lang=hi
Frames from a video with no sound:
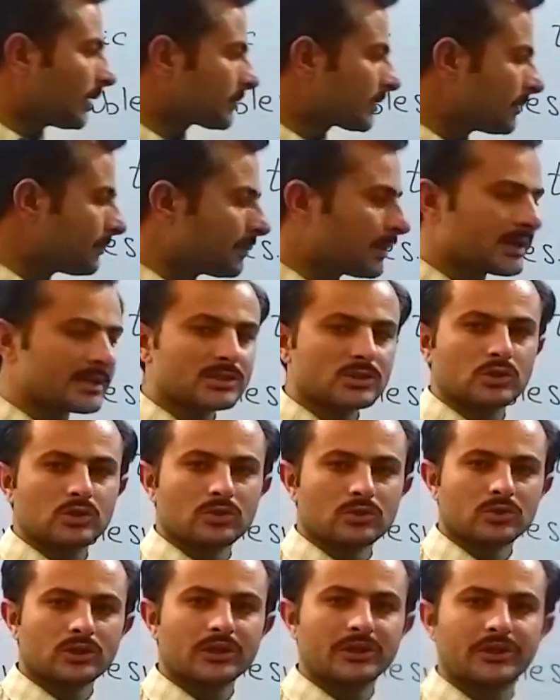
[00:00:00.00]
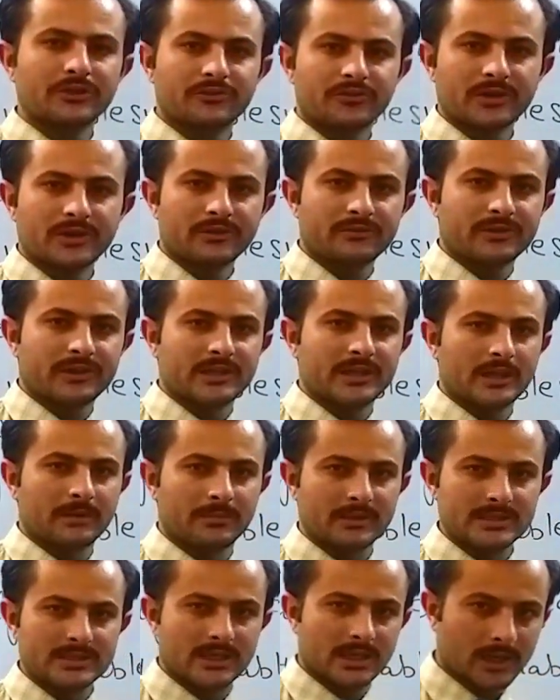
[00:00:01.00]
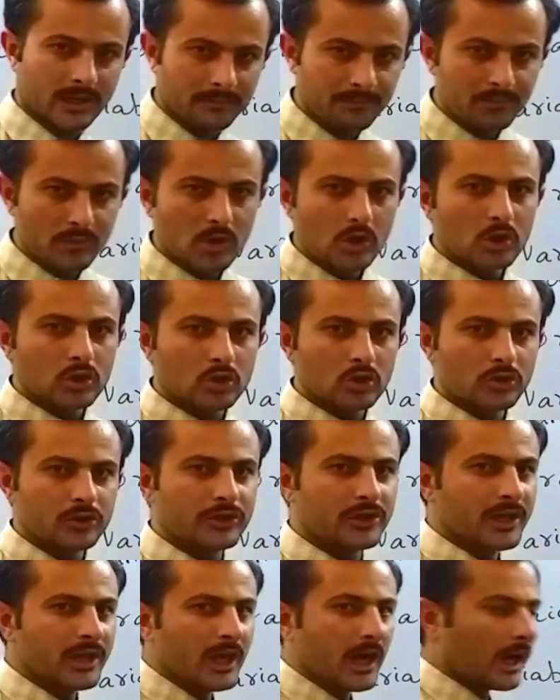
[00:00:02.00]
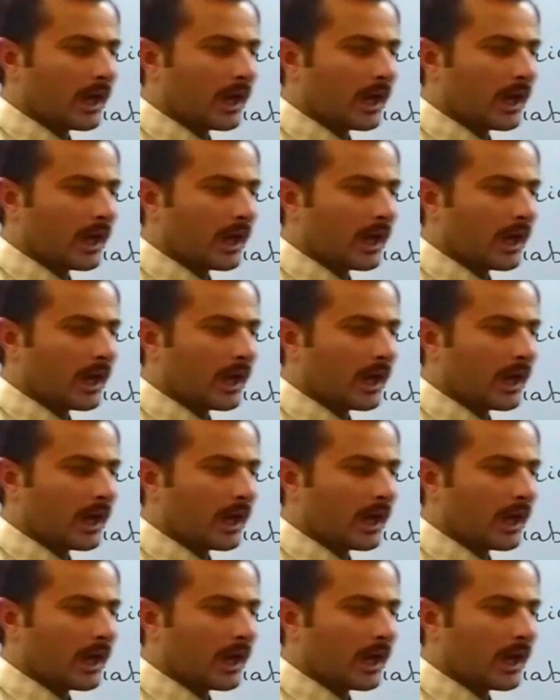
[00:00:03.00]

आपके पास दोनों डिफरेंट वेरिएबल्स हैं तो ये